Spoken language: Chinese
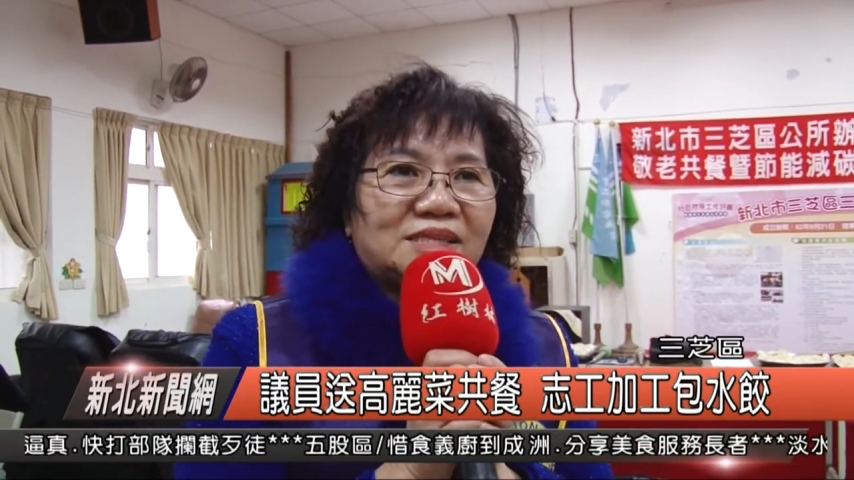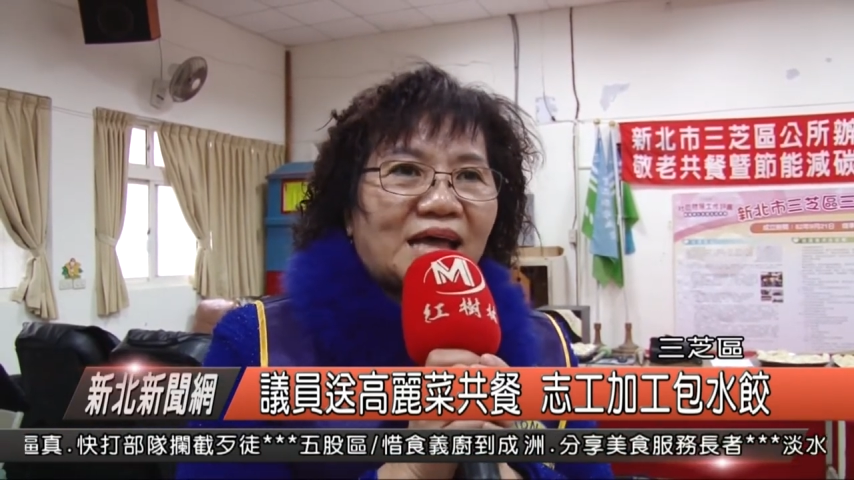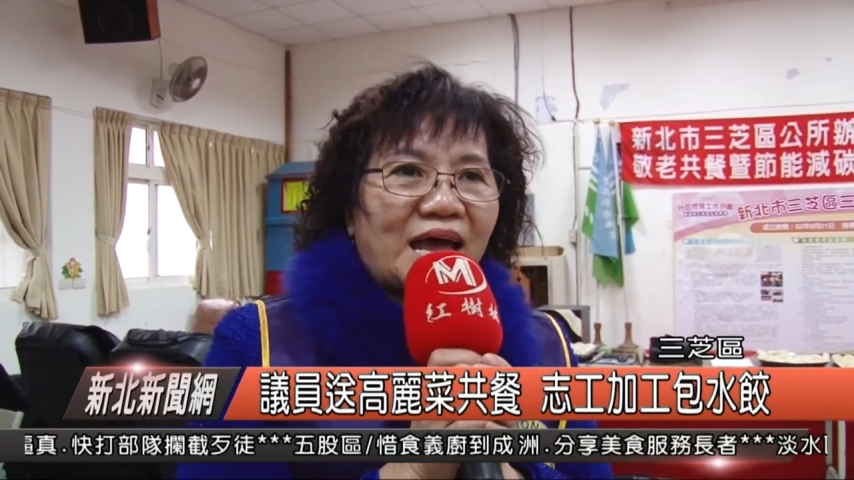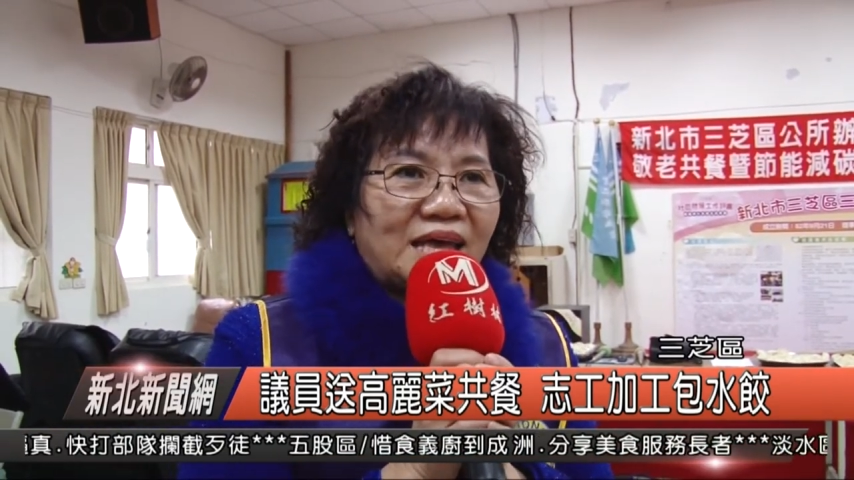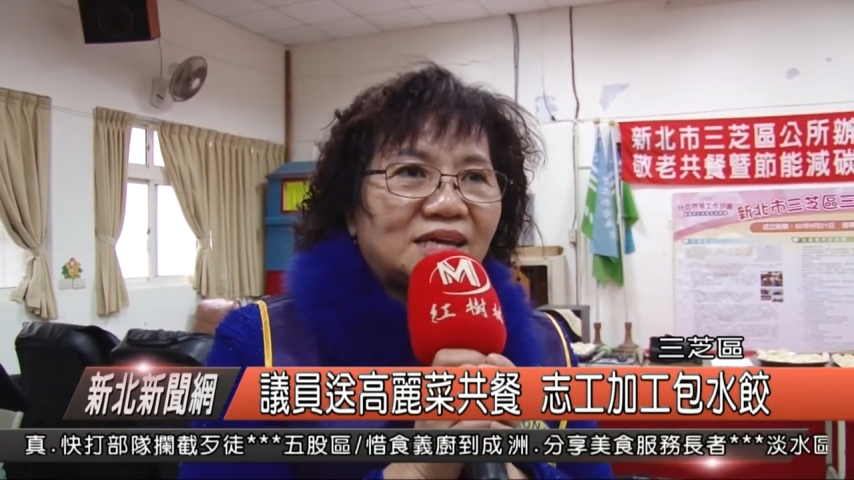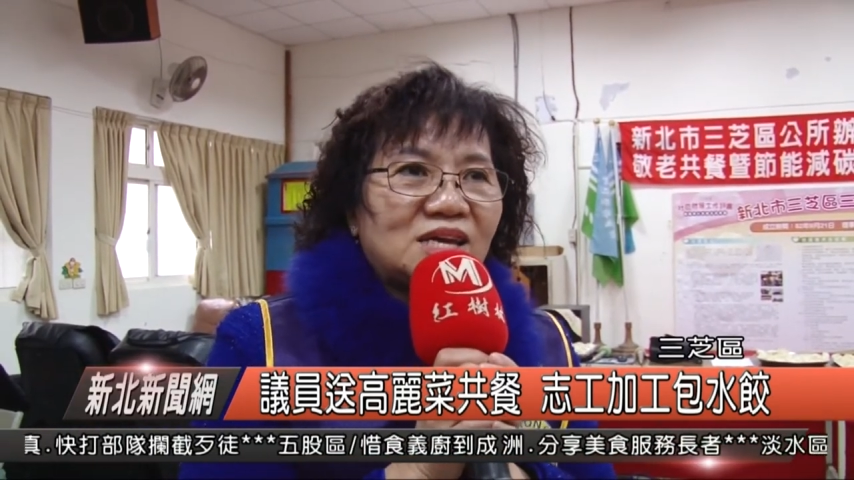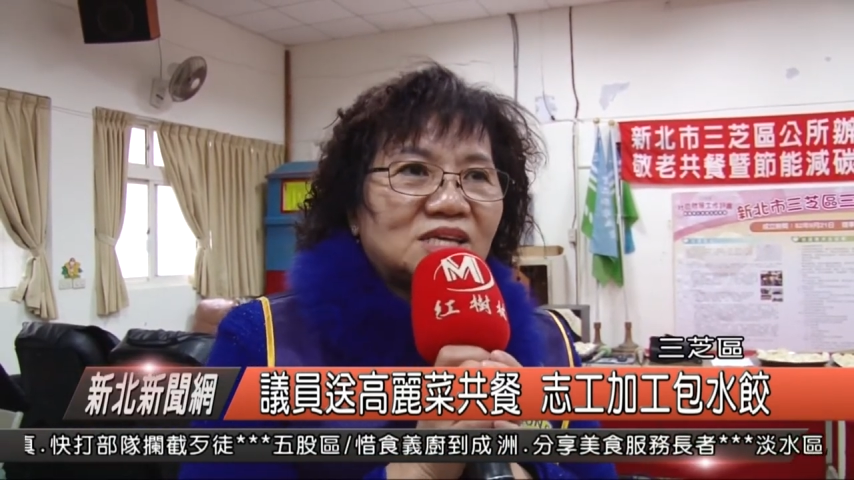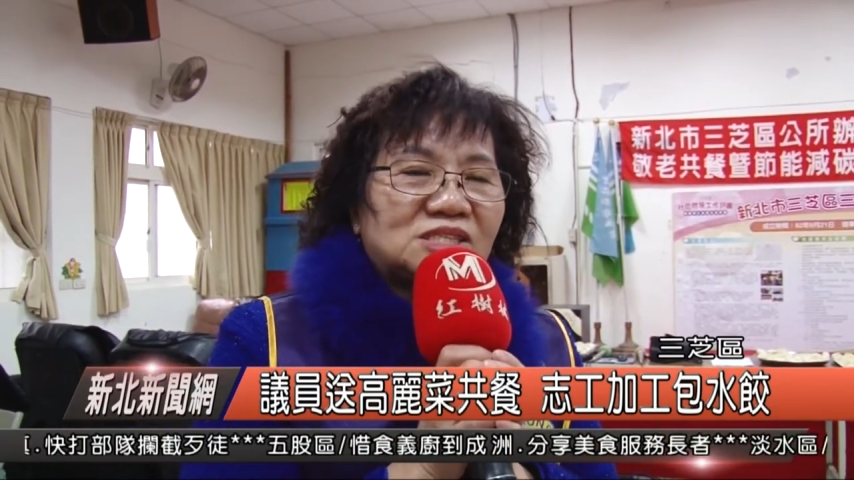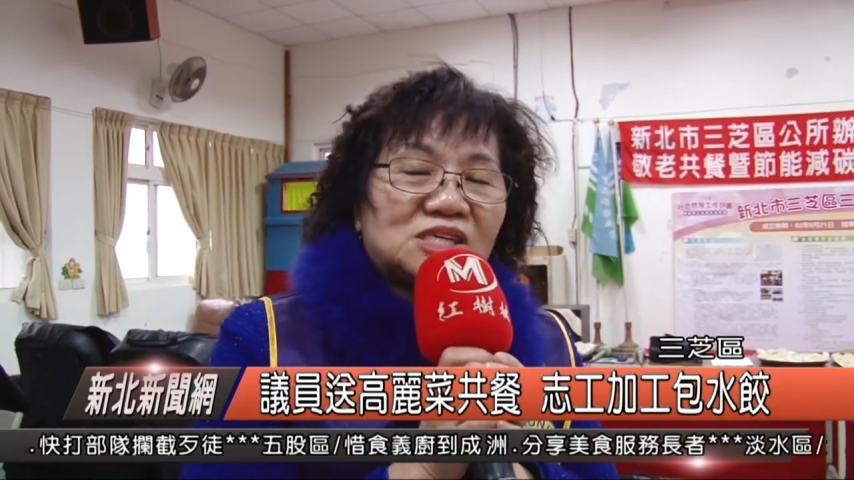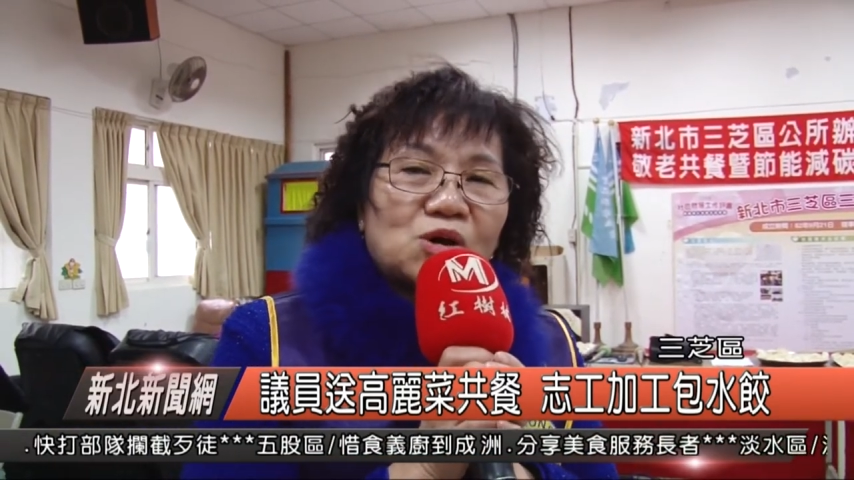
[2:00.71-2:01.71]
来
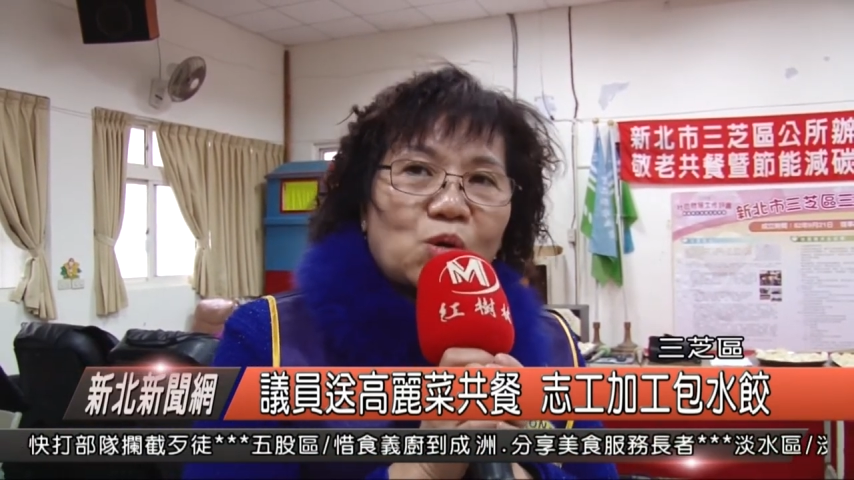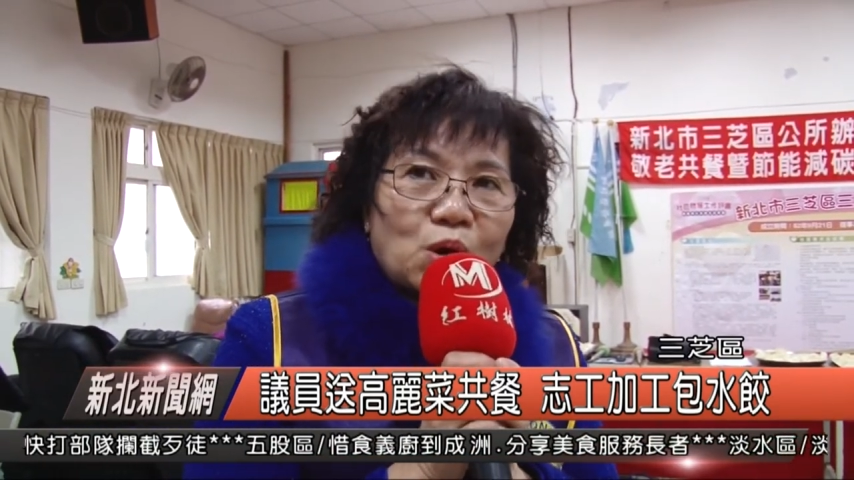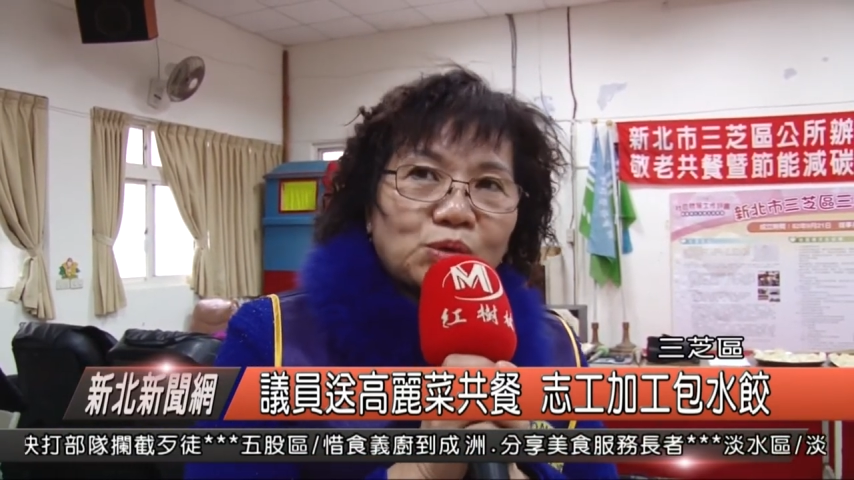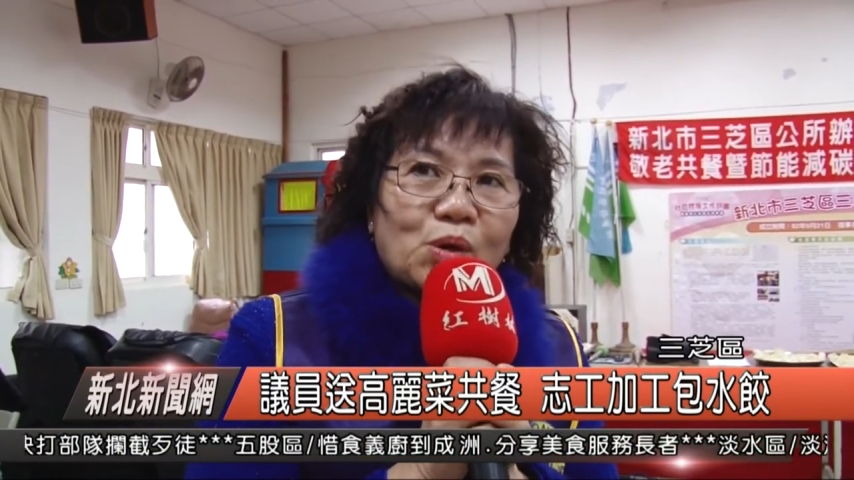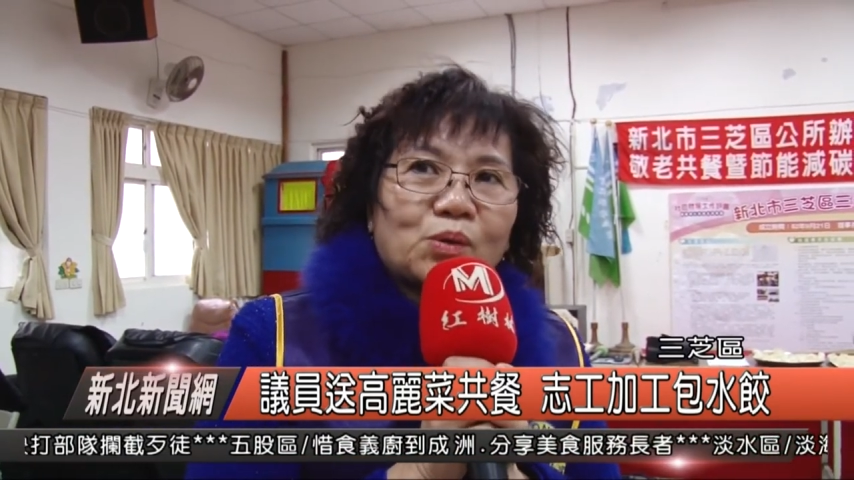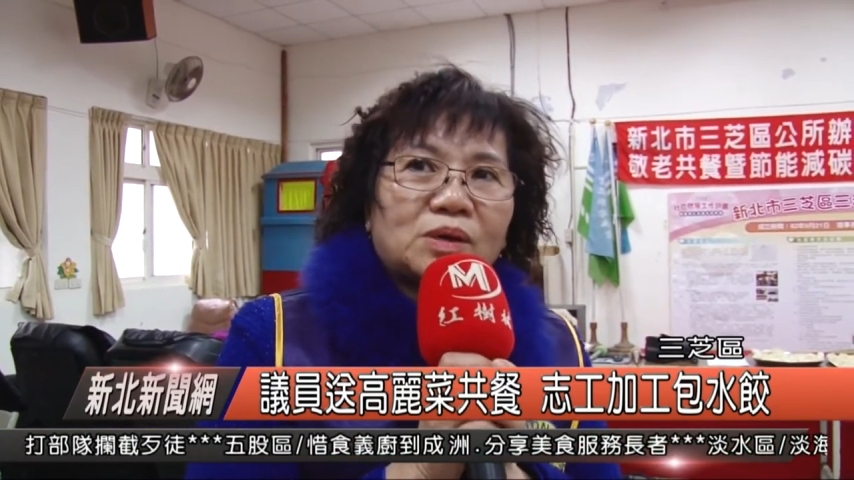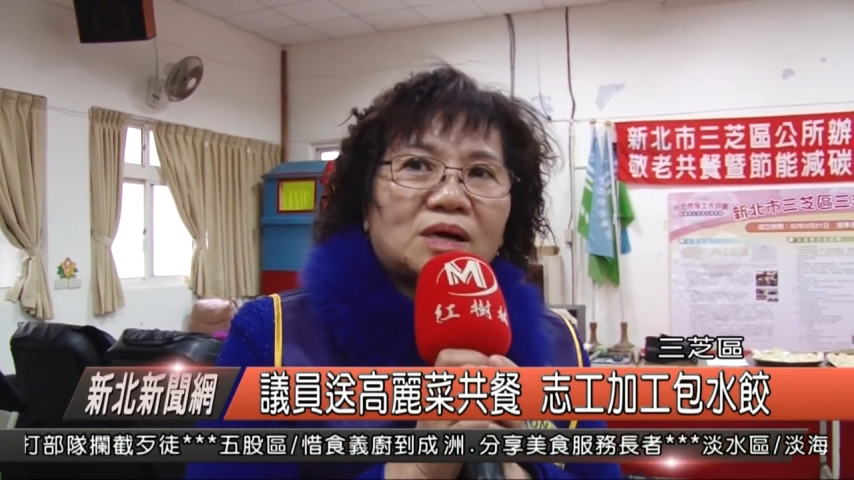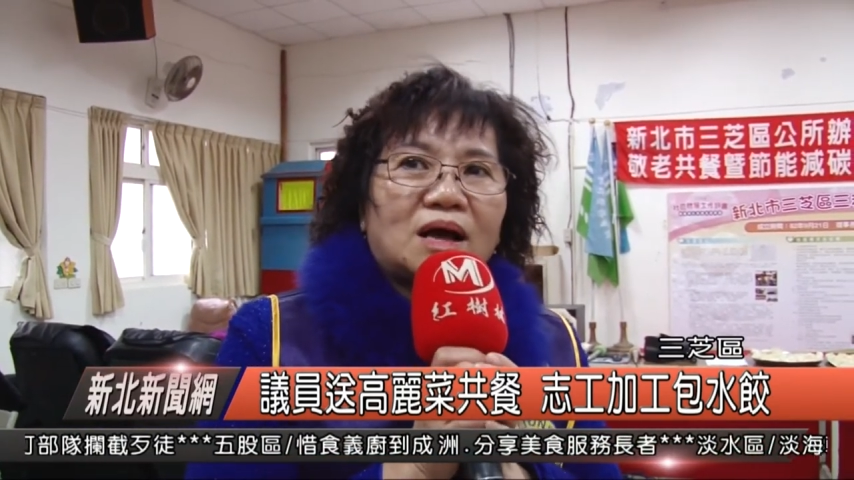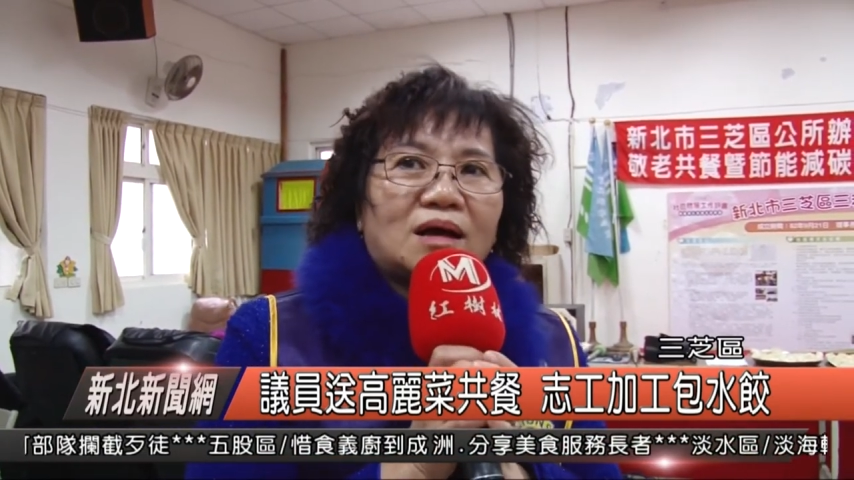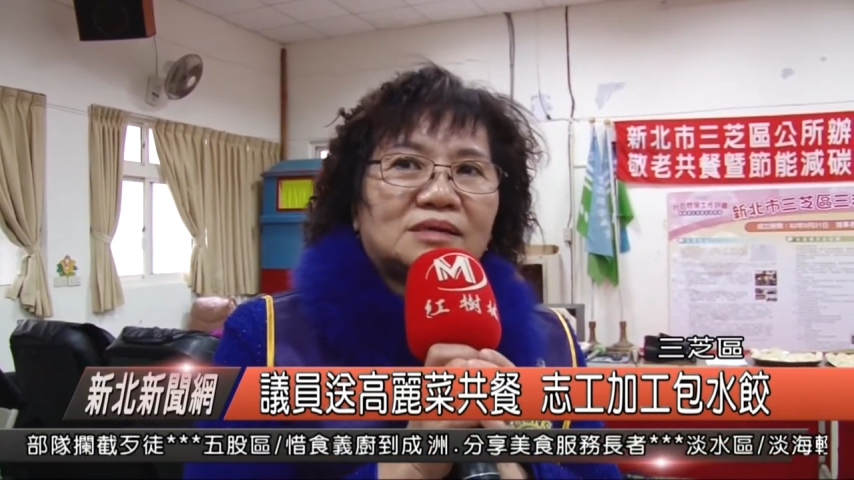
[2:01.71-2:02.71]
这个活动哈，